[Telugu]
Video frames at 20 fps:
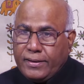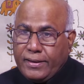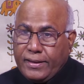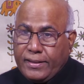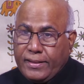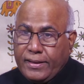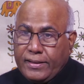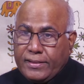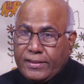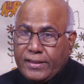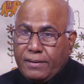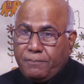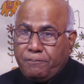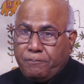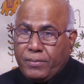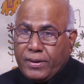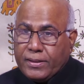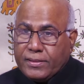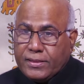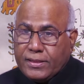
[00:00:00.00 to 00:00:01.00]
ఏదైతే
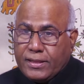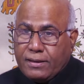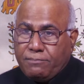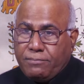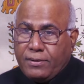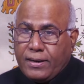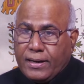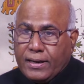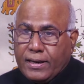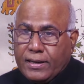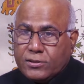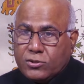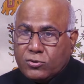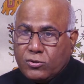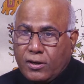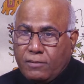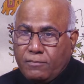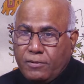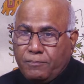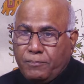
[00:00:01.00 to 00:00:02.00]
పెద్ద
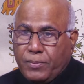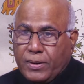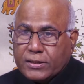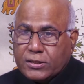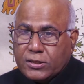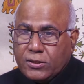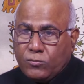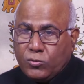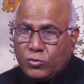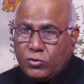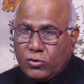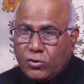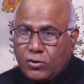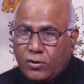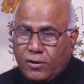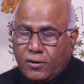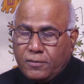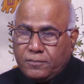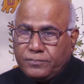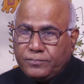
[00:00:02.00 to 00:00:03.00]
భాగస్వామి పక్షం
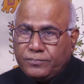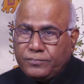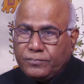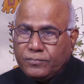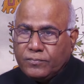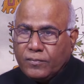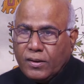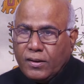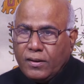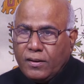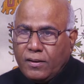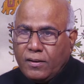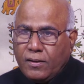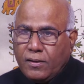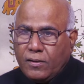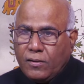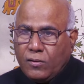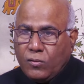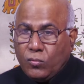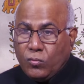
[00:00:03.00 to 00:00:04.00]
ఉందో
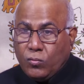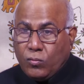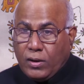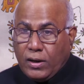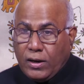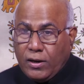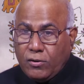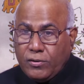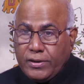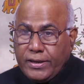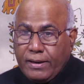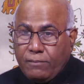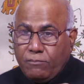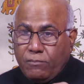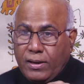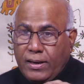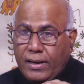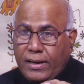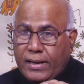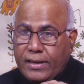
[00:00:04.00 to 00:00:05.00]
వాళ్ళు
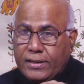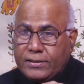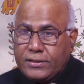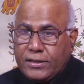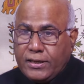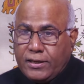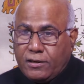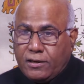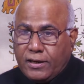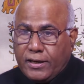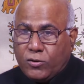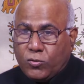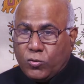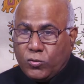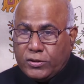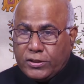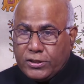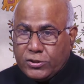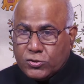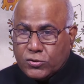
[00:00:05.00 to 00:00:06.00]
ఎమ్మెల్యే సీట్లు
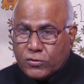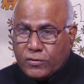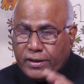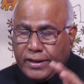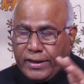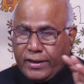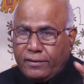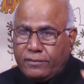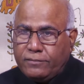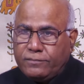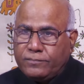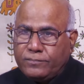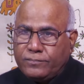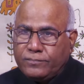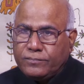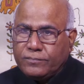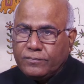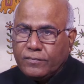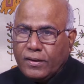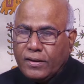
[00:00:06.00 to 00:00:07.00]
ఎక్కువ తీసుకుని
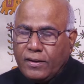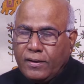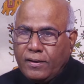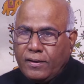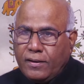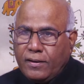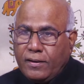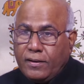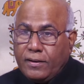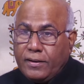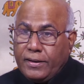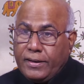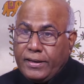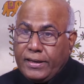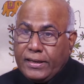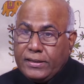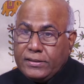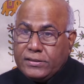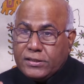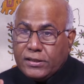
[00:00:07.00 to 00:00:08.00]

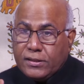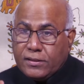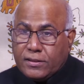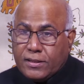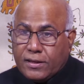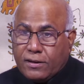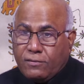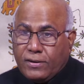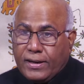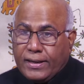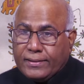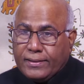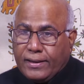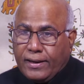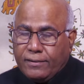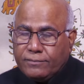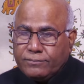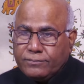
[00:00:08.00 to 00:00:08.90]
గెలిచిన తర్వాత